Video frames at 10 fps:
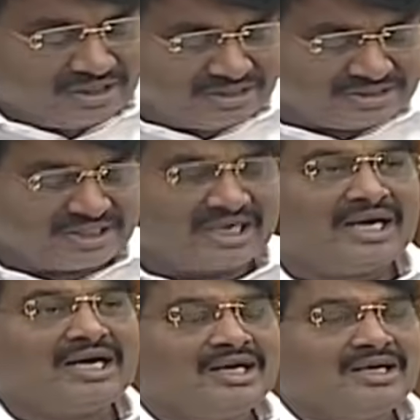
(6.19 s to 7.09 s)
నిజంగా
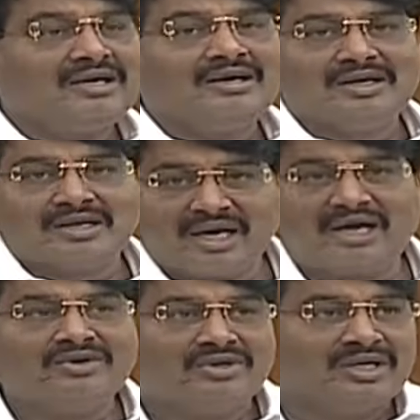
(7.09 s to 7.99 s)

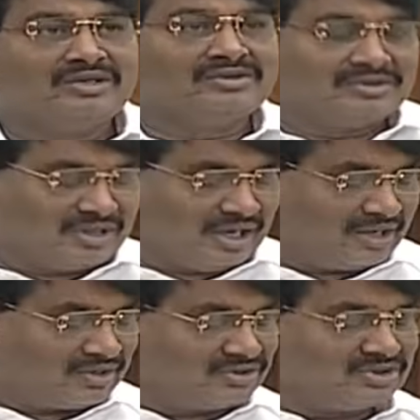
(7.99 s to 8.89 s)
నాడు నేడు ఆ
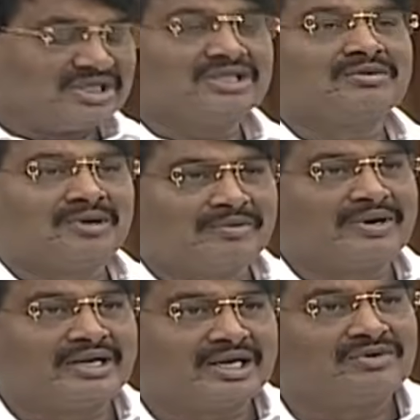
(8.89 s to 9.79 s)
రోజు చంద్రబాబు
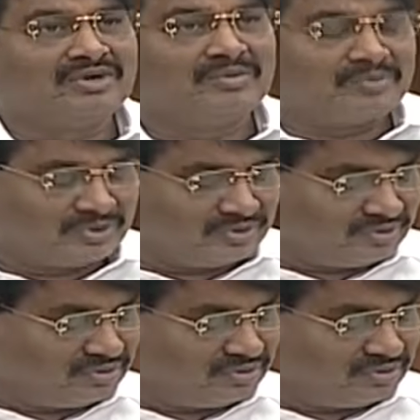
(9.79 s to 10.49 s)
నాయుడు గారు ఉన్నప్పుడు